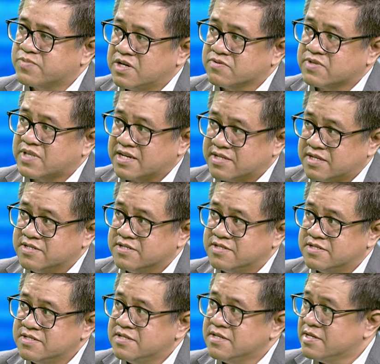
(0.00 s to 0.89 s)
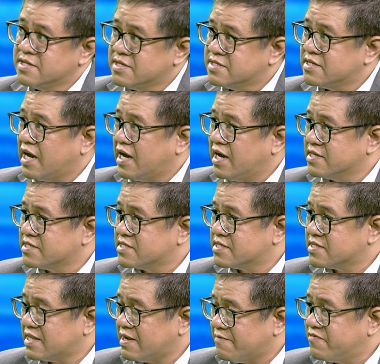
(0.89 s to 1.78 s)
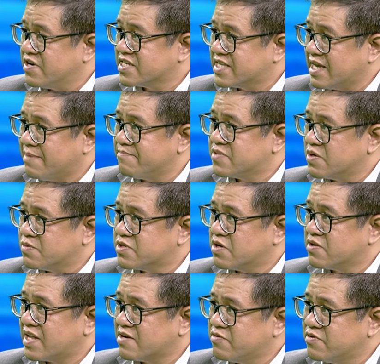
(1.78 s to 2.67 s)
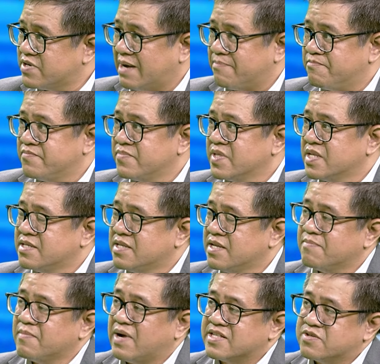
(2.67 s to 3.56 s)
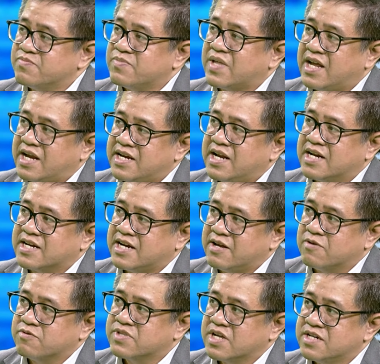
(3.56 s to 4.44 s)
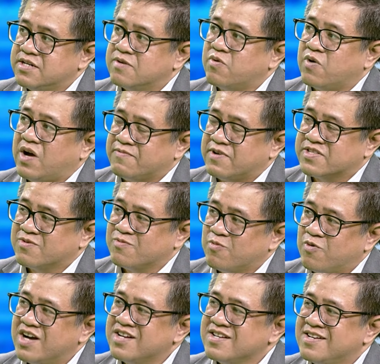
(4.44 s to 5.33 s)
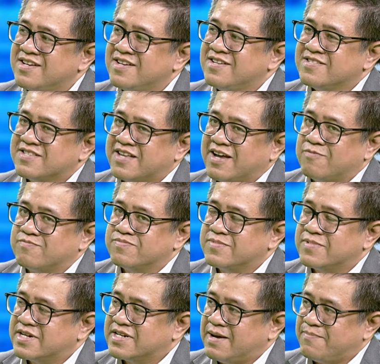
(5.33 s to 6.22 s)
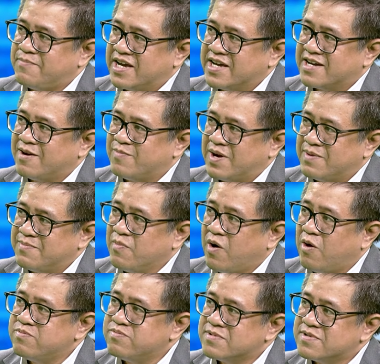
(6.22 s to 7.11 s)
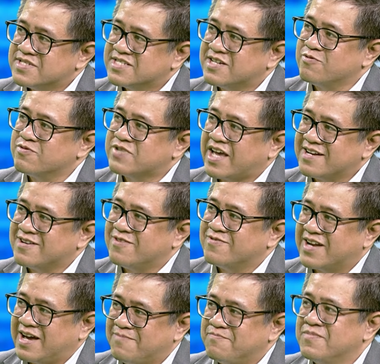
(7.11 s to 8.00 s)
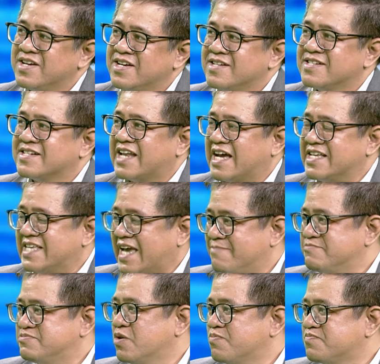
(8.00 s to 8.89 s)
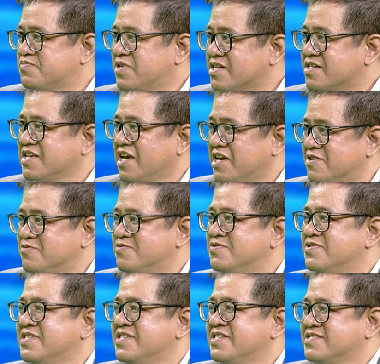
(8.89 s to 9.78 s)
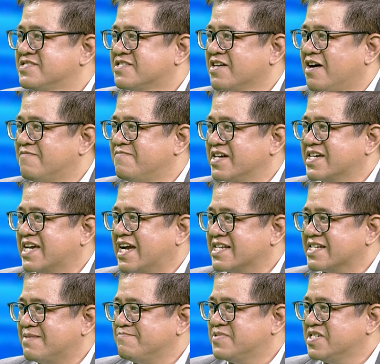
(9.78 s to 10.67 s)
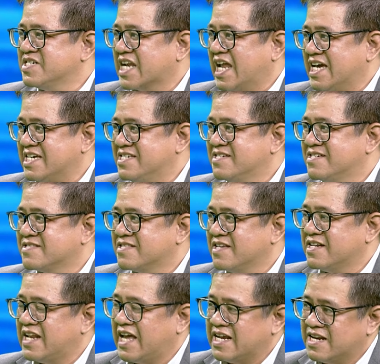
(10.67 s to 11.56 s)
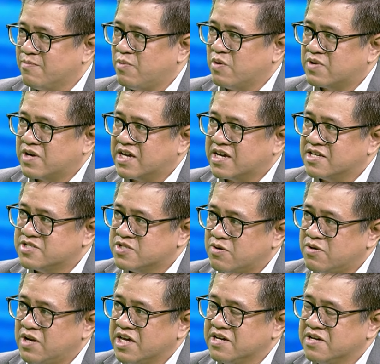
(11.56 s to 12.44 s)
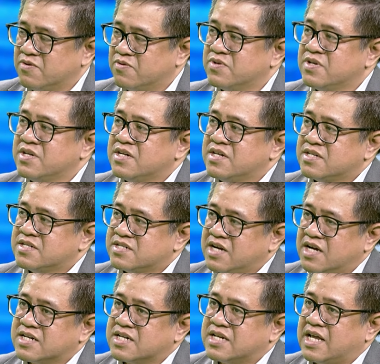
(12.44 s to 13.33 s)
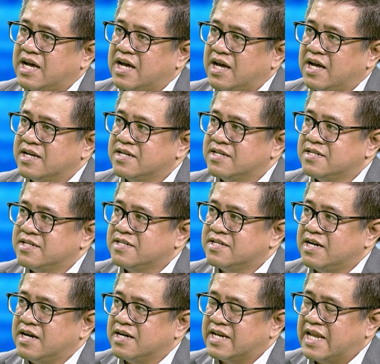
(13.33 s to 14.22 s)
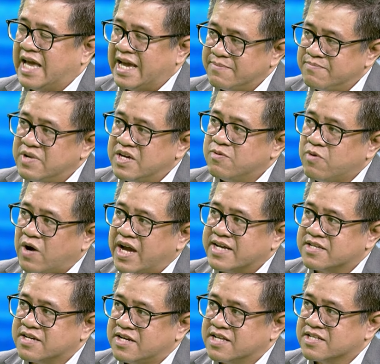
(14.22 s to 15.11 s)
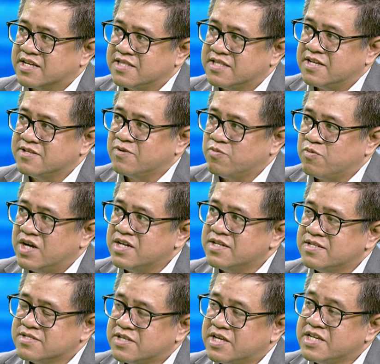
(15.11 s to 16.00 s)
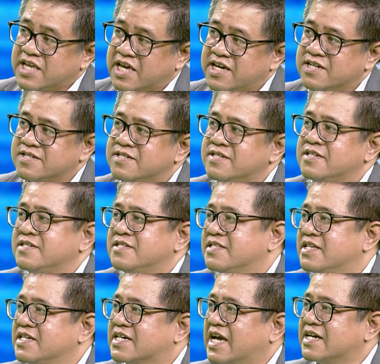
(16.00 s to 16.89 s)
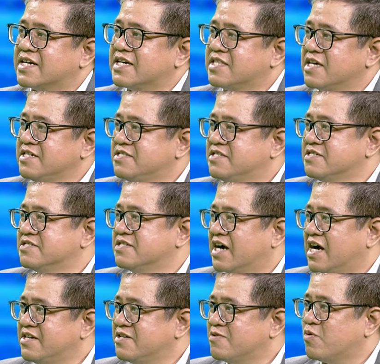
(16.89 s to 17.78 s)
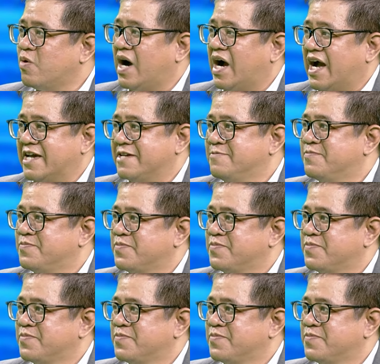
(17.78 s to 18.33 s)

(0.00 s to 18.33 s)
tiêu tăng trưởng 5% à, trong 6 tháng cuối năm. Nhưng mà chúng ta thấy rằng là đầu tư nước ngoài vào Trung Quốc trong năm 2024, 6 tháng đầu năm đã giảm sút rất nhiều so với các năm trước đây. Thì đây là một cái cái số liệu rất là à, đáng bi quan cho nền kinh tế Trung Quốc. Tuy nhiên thì các cái thị trường ở nước ngoài